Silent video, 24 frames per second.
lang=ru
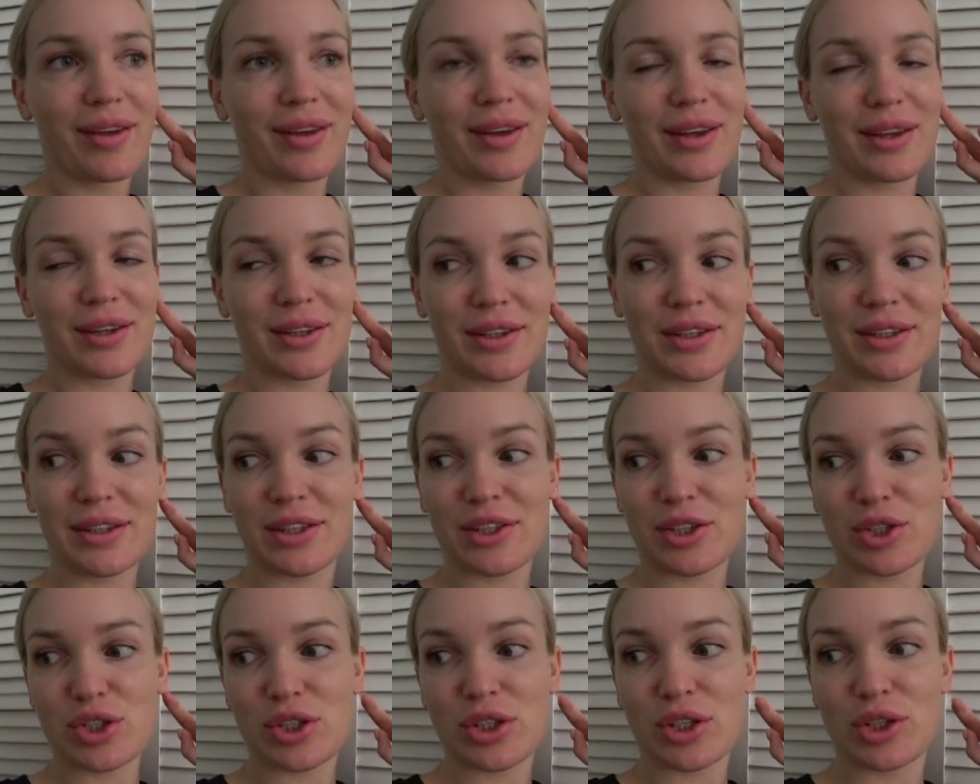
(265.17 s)
И она когда
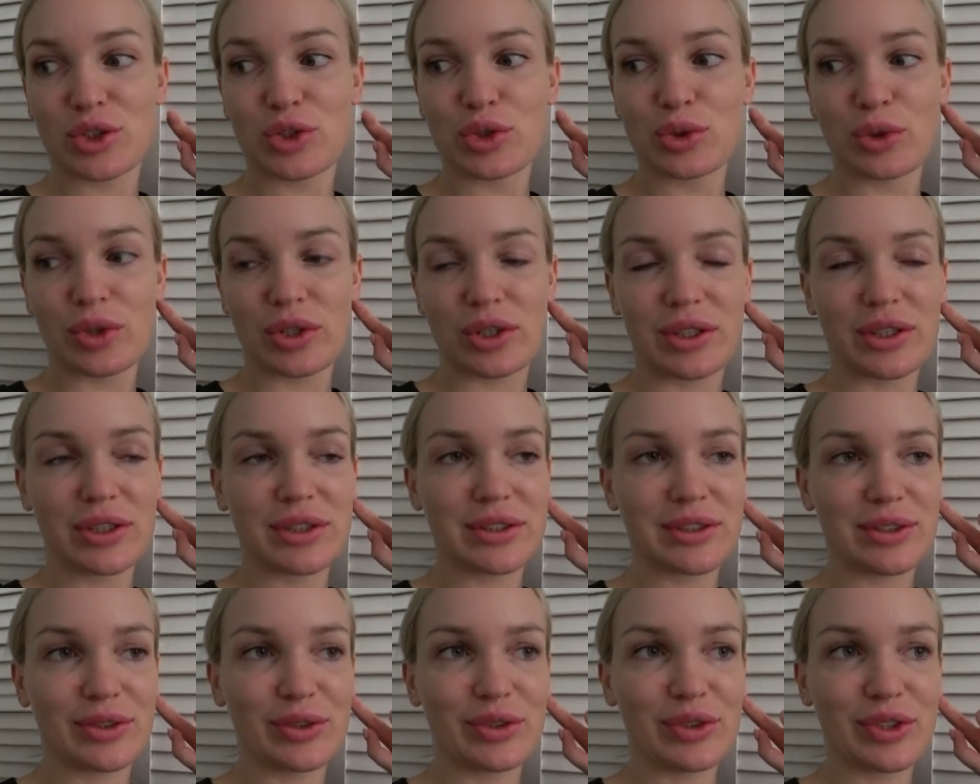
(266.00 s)
начинает
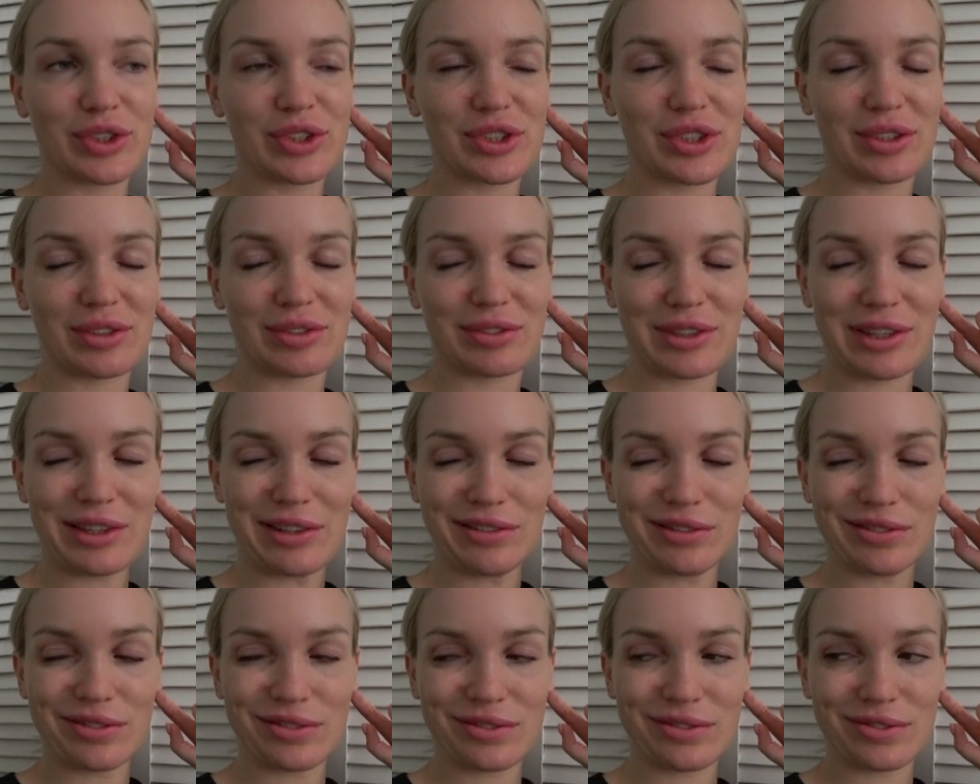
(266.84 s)
дергаться, он начинает
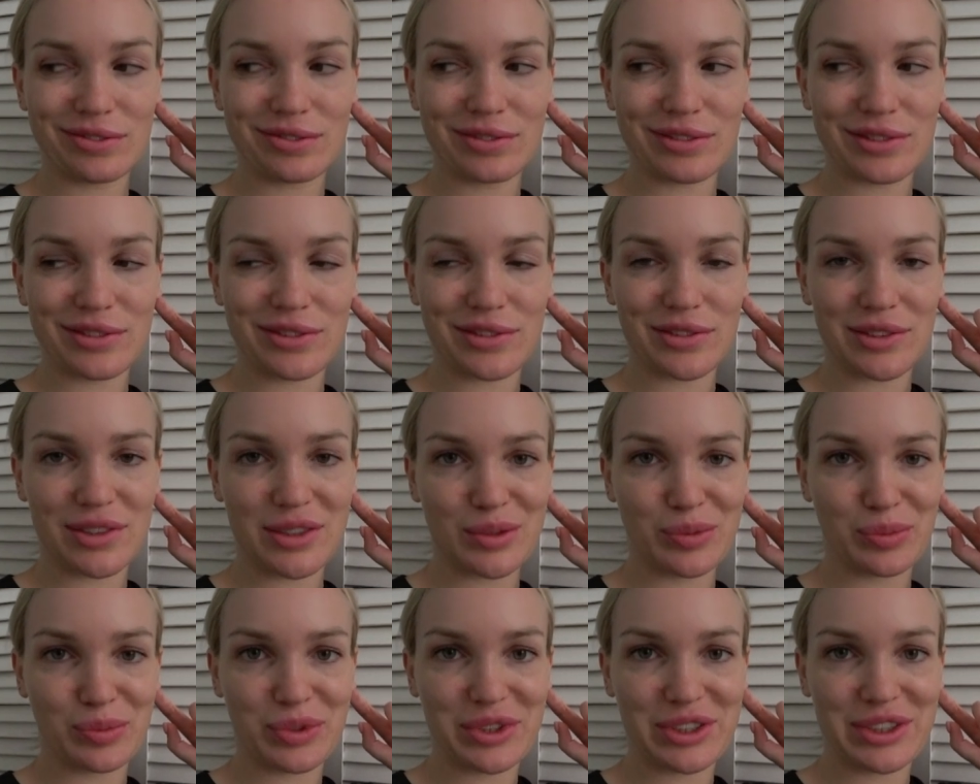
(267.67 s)

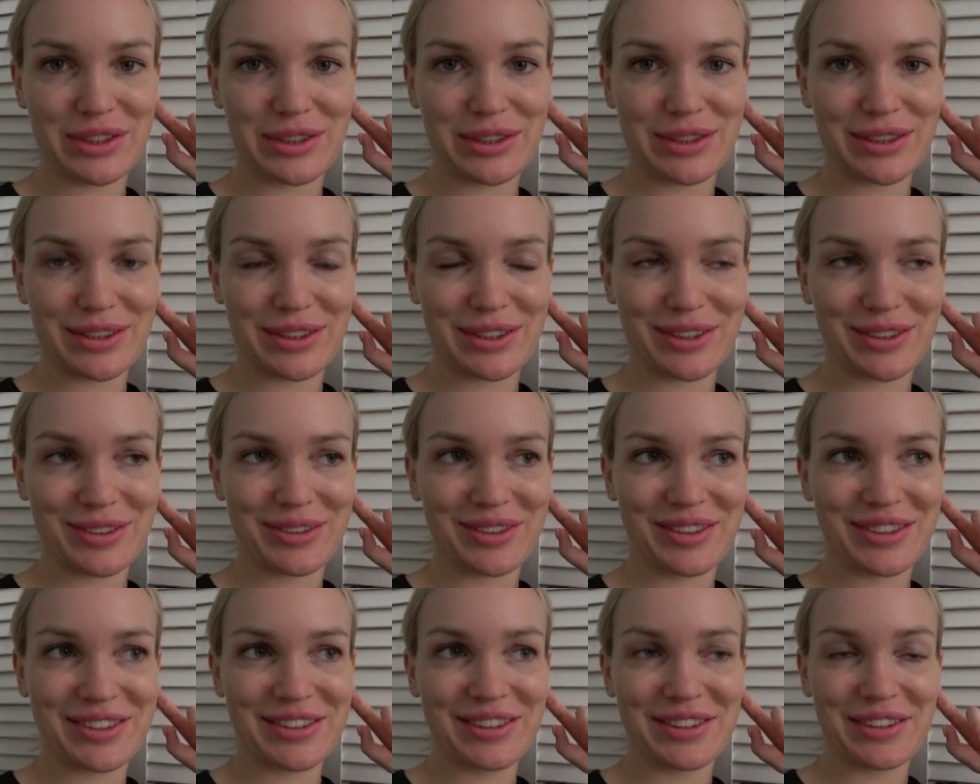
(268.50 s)
беситься,
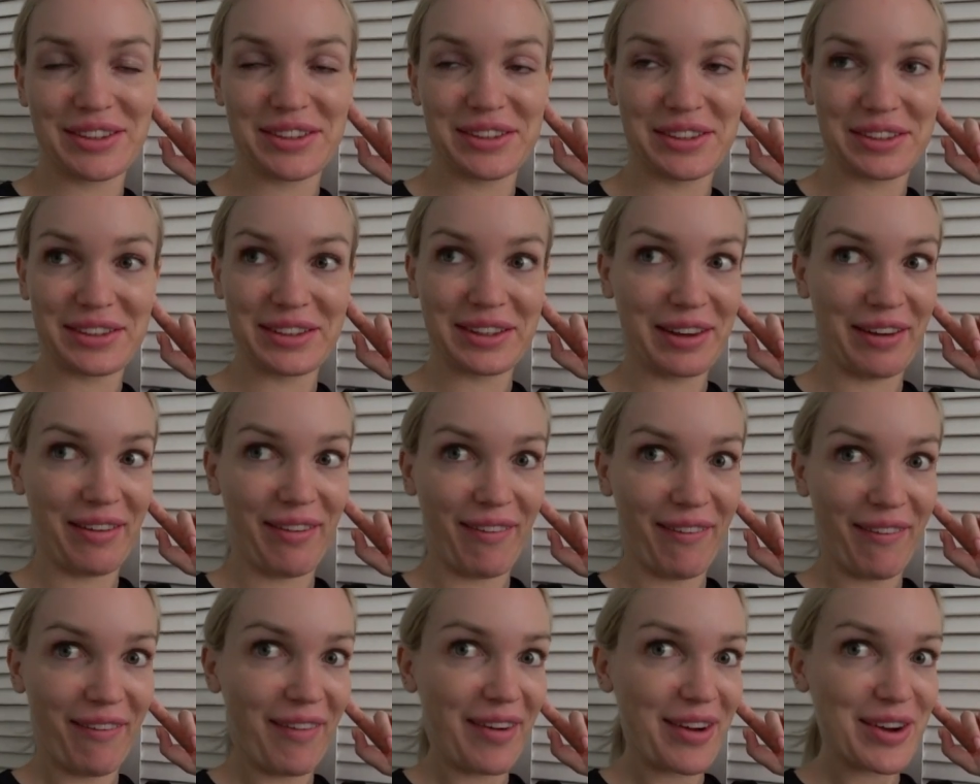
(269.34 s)
короче. И она такая,
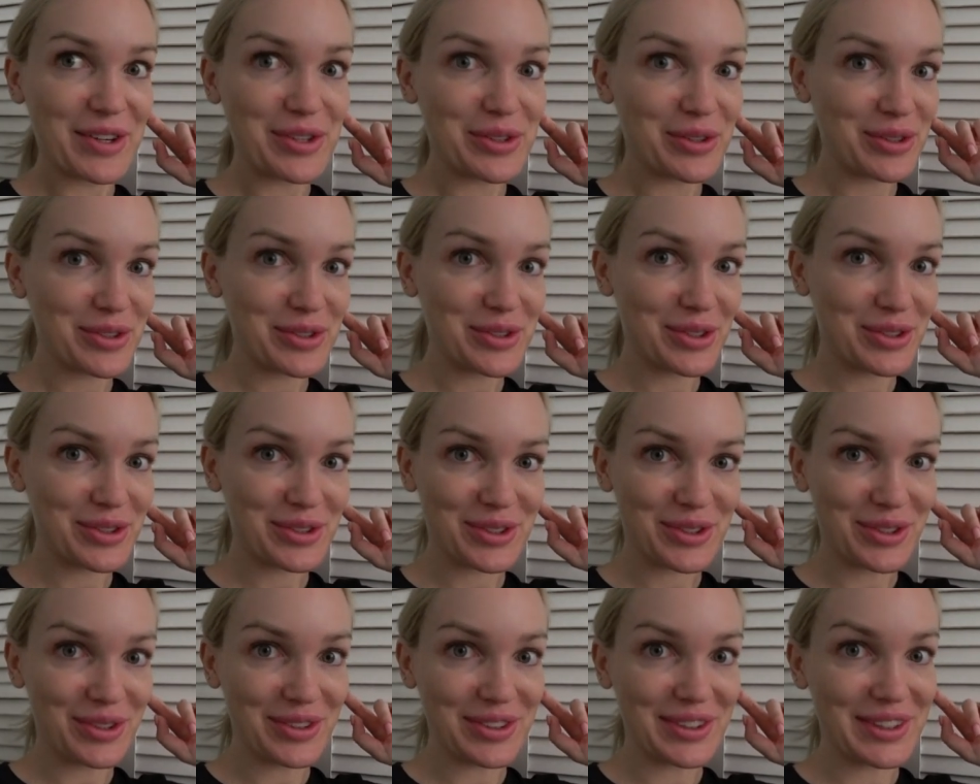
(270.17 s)
что, что,
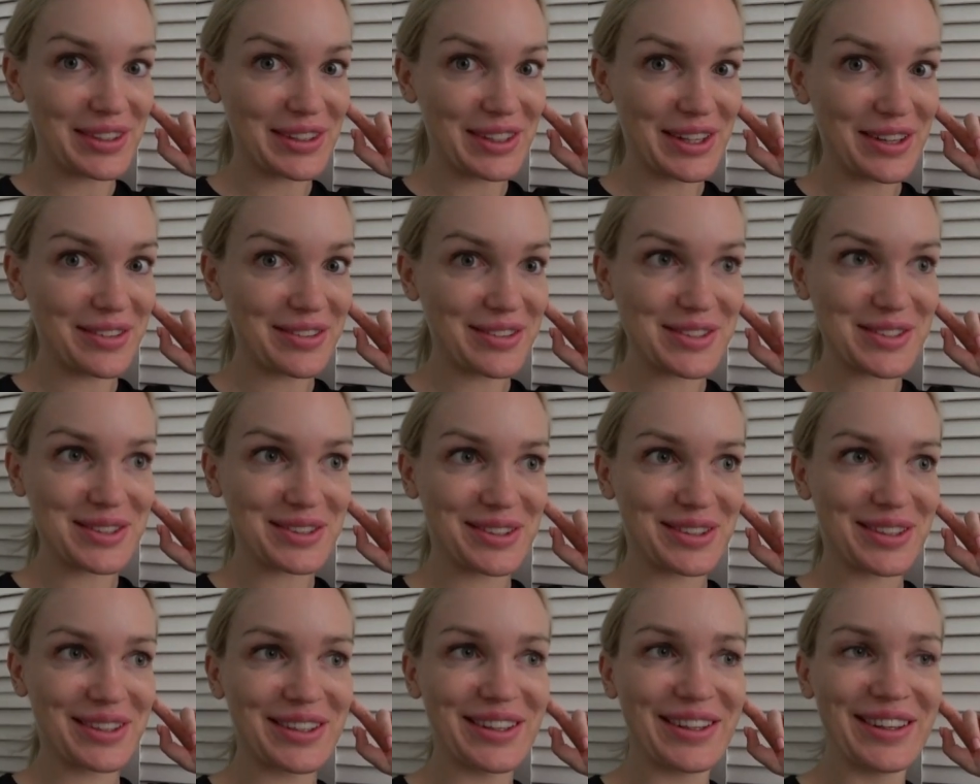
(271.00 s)
что, не нравится
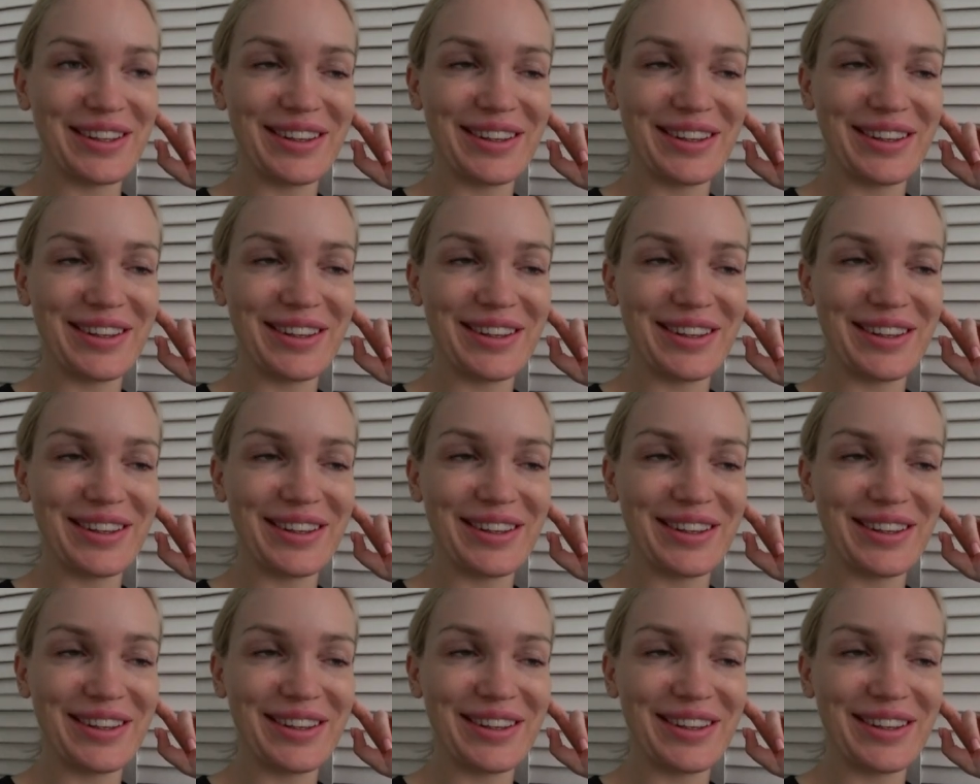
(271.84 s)
что-то?